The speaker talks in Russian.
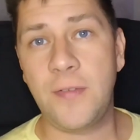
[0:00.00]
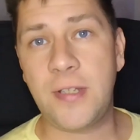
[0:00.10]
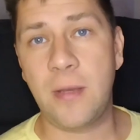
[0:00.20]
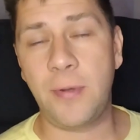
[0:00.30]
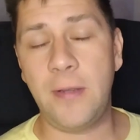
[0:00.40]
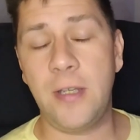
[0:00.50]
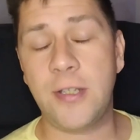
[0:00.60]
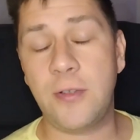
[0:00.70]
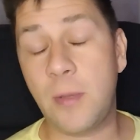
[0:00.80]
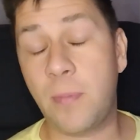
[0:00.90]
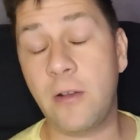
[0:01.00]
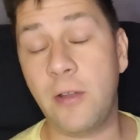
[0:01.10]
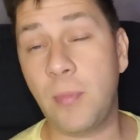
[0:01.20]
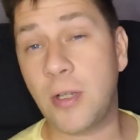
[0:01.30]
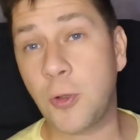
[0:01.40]
Всем привет! Сегодня
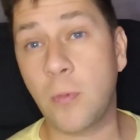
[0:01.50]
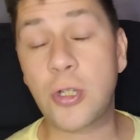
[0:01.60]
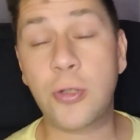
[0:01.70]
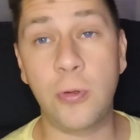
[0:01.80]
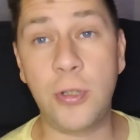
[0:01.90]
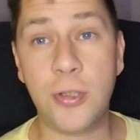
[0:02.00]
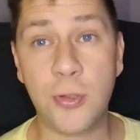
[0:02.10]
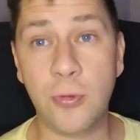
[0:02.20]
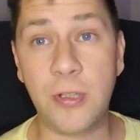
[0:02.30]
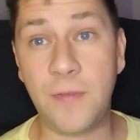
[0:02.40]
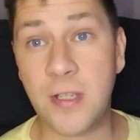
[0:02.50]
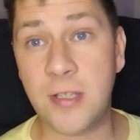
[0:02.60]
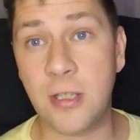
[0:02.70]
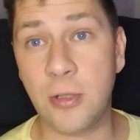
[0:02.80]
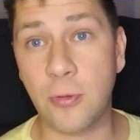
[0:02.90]
поговорим о том, что несут и
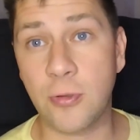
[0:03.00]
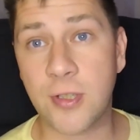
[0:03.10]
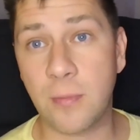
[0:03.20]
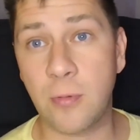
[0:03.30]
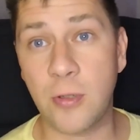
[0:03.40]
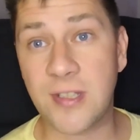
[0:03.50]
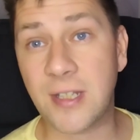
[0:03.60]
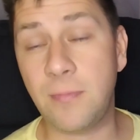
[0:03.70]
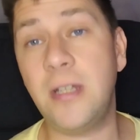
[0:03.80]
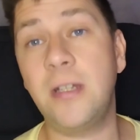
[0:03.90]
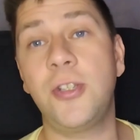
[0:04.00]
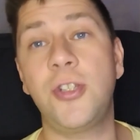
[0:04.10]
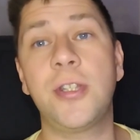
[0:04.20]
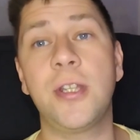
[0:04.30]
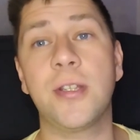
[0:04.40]
фиксируют собой затмения
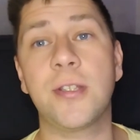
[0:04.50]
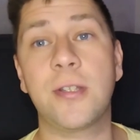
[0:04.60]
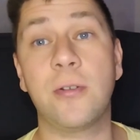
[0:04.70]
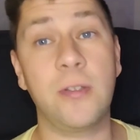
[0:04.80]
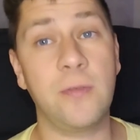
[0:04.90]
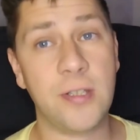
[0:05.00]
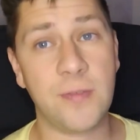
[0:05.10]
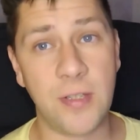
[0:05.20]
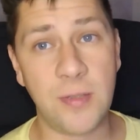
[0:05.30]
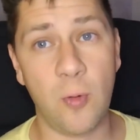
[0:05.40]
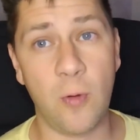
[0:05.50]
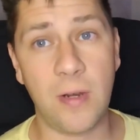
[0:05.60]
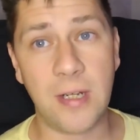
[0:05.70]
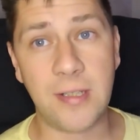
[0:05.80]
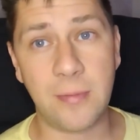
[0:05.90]
14 и 28
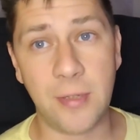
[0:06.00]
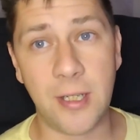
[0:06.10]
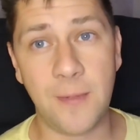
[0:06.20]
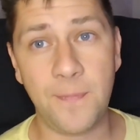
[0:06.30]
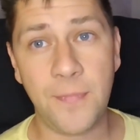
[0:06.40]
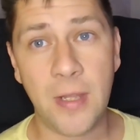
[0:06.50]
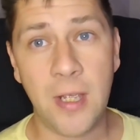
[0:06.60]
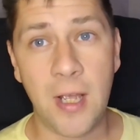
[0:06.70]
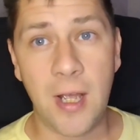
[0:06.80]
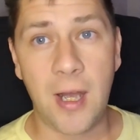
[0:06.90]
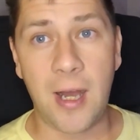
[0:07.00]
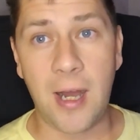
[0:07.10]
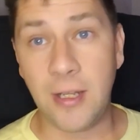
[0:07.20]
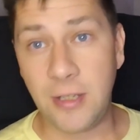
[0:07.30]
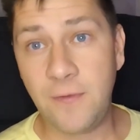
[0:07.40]
октября.
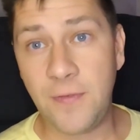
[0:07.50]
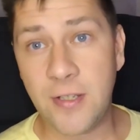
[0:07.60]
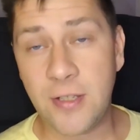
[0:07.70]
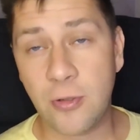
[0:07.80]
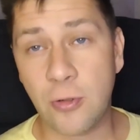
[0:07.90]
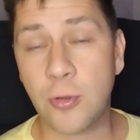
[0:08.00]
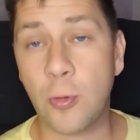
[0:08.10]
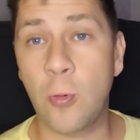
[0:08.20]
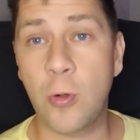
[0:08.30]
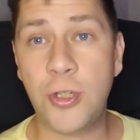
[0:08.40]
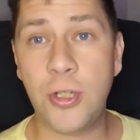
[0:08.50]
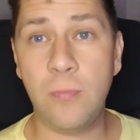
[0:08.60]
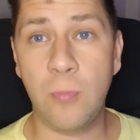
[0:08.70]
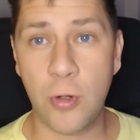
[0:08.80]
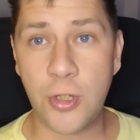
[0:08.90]
А они фиксируют очень
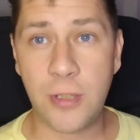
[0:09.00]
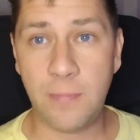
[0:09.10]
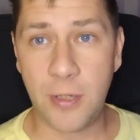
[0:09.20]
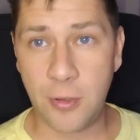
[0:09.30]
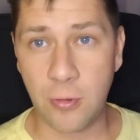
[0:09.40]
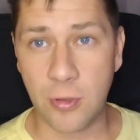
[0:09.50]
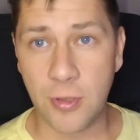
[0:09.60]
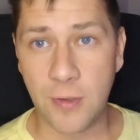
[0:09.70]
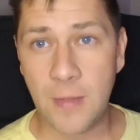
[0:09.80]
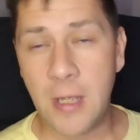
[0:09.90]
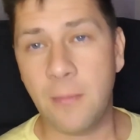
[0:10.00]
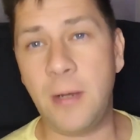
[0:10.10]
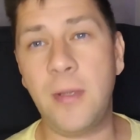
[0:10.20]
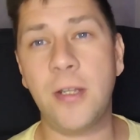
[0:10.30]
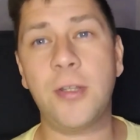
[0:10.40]
мощный переход.
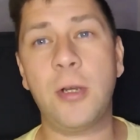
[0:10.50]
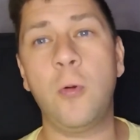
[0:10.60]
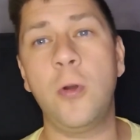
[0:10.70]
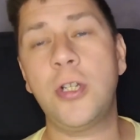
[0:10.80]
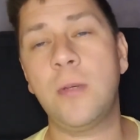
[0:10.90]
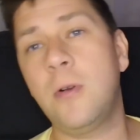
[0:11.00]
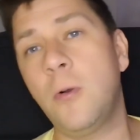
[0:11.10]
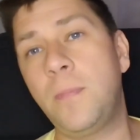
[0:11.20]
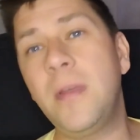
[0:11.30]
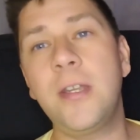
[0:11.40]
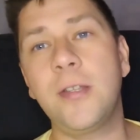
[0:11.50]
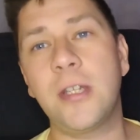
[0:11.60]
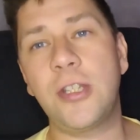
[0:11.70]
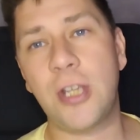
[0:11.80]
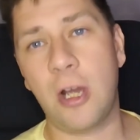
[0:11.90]
Примерно такой же был перед
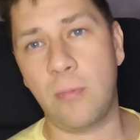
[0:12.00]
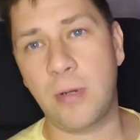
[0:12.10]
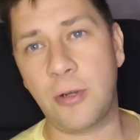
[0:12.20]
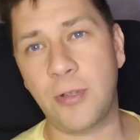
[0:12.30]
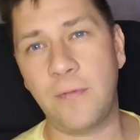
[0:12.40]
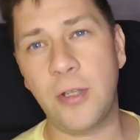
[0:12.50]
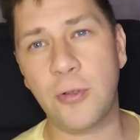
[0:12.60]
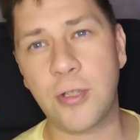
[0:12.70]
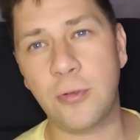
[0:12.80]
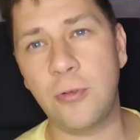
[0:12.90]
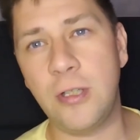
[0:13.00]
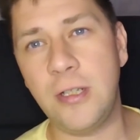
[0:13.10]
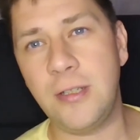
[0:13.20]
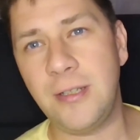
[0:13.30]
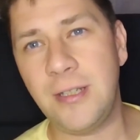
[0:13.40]
началом коронавируса, ну
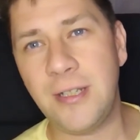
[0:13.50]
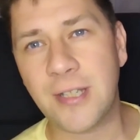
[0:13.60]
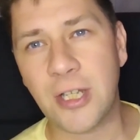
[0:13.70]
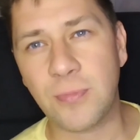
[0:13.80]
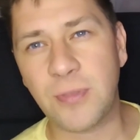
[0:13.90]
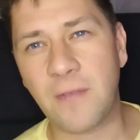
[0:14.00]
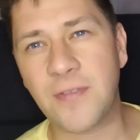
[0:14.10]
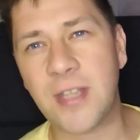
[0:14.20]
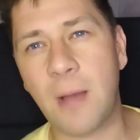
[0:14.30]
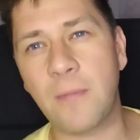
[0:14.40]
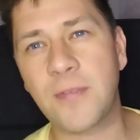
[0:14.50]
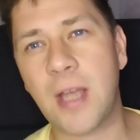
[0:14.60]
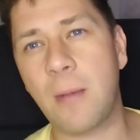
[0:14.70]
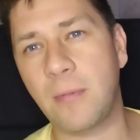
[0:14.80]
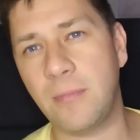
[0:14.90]
или, или скажем так, в
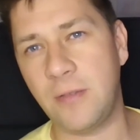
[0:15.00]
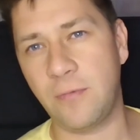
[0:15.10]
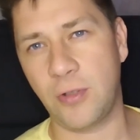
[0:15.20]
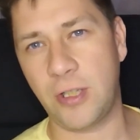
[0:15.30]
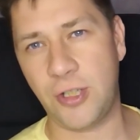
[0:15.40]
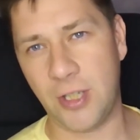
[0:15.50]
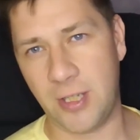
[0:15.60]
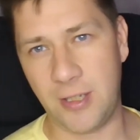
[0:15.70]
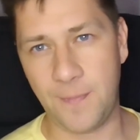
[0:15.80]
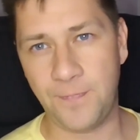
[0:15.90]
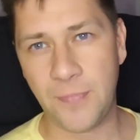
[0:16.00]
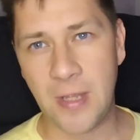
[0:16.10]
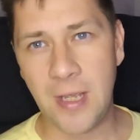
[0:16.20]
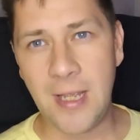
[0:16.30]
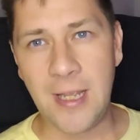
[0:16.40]
самом-самом его начале.
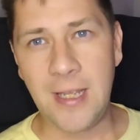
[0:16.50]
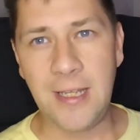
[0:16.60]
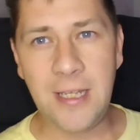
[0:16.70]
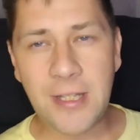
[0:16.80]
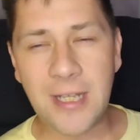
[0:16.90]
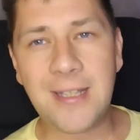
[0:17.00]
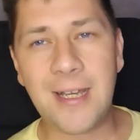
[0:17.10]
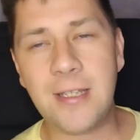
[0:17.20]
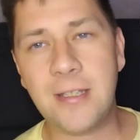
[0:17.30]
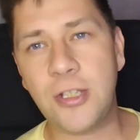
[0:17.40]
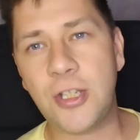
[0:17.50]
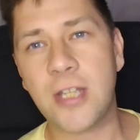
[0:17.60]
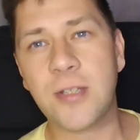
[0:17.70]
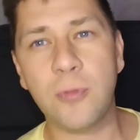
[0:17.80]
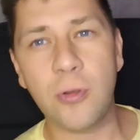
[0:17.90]
И тогда, и
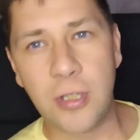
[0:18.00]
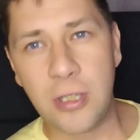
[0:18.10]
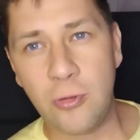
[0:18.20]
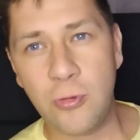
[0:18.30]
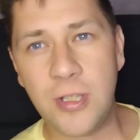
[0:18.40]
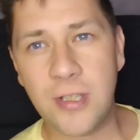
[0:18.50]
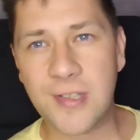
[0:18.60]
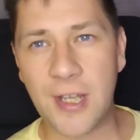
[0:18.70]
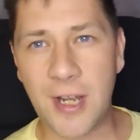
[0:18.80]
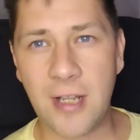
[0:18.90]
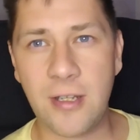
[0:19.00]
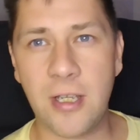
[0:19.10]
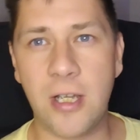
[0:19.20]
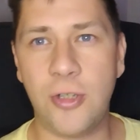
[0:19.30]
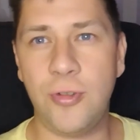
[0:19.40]
сейчас многие люди
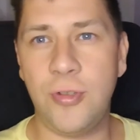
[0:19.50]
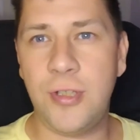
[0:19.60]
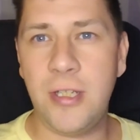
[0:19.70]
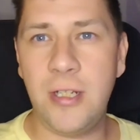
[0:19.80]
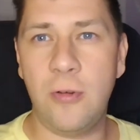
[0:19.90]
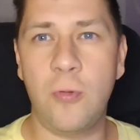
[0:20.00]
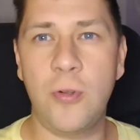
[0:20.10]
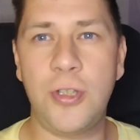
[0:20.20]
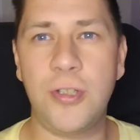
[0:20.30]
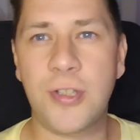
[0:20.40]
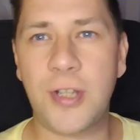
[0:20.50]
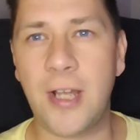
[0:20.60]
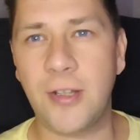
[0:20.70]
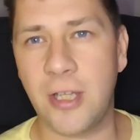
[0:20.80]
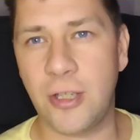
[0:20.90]
заранее ощутили очень
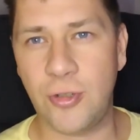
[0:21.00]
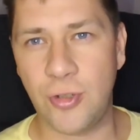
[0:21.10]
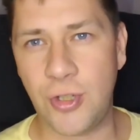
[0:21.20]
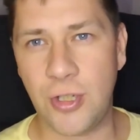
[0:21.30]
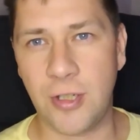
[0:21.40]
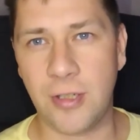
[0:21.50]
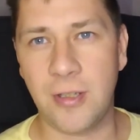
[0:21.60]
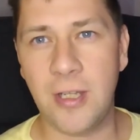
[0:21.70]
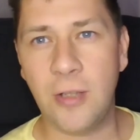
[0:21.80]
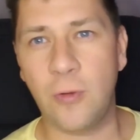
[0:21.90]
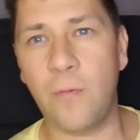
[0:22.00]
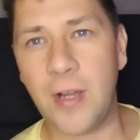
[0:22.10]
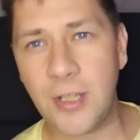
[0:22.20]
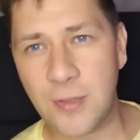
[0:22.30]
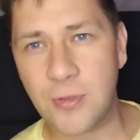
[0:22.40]
странное ощущение. Но
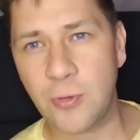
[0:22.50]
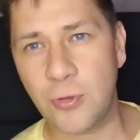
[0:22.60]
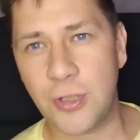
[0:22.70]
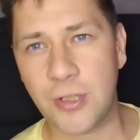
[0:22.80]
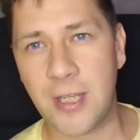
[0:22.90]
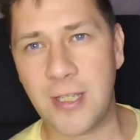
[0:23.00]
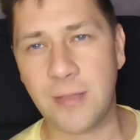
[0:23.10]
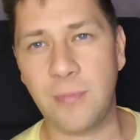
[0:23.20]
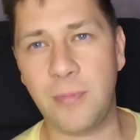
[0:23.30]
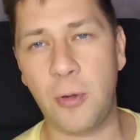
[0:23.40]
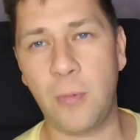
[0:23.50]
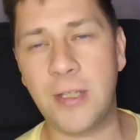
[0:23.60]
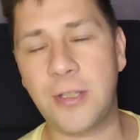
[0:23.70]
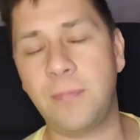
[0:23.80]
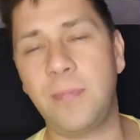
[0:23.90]
в этом случае, да, если мы берем
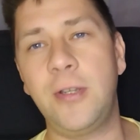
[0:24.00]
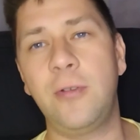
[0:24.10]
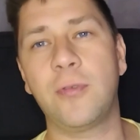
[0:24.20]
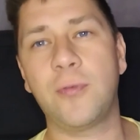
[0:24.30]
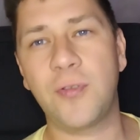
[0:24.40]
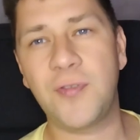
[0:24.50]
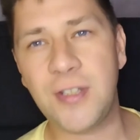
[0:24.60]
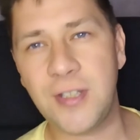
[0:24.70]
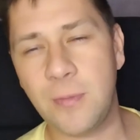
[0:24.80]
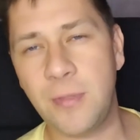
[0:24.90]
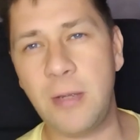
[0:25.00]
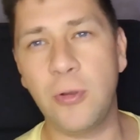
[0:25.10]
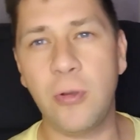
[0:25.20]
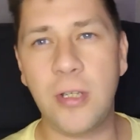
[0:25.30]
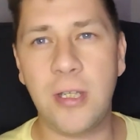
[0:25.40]
этот период, вот в сентябре
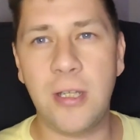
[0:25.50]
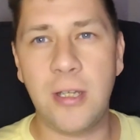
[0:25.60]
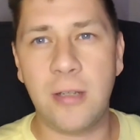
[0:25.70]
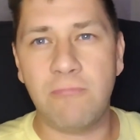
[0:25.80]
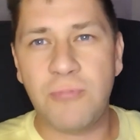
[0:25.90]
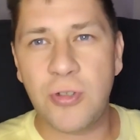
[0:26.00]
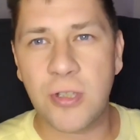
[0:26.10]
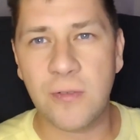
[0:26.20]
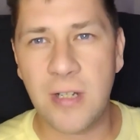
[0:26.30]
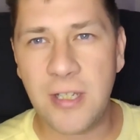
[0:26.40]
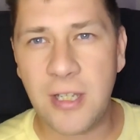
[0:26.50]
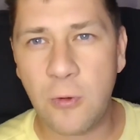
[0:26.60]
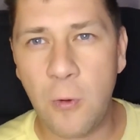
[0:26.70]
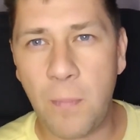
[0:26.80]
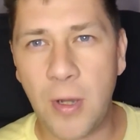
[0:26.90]
многие эм, чувствовали
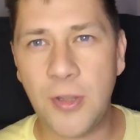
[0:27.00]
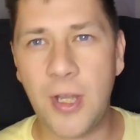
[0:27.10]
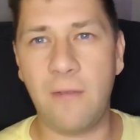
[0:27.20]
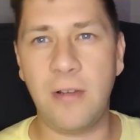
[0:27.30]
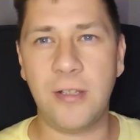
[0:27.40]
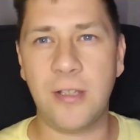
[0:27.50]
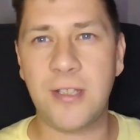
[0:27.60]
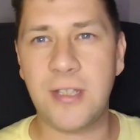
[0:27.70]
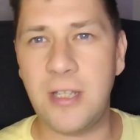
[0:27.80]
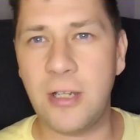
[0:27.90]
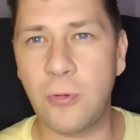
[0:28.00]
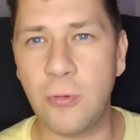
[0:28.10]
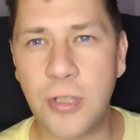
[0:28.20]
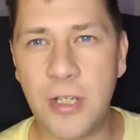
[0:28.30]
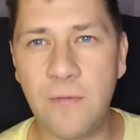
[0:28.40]
некую подавленность,
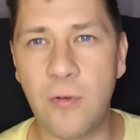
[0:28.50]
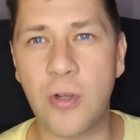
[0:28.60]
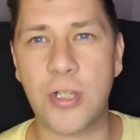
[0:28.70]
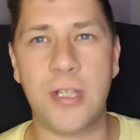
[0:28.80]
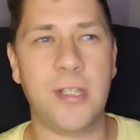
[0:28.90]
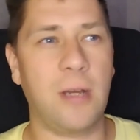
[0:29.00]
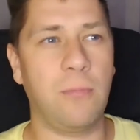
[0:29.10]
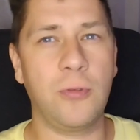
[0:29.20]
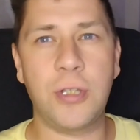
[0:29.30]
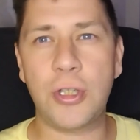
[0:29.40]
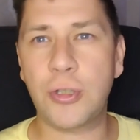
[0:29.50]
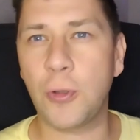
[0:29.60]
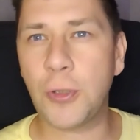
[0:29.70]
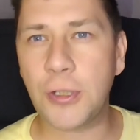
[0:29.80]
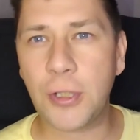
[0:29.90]
некую тревожность, как будто
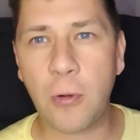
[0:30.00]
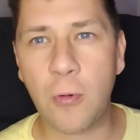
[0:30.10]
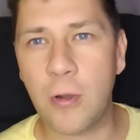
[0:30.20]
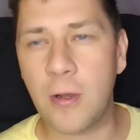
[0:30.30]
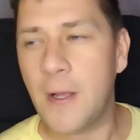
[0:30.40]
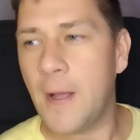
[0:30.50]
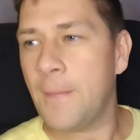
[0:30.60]
что-то такое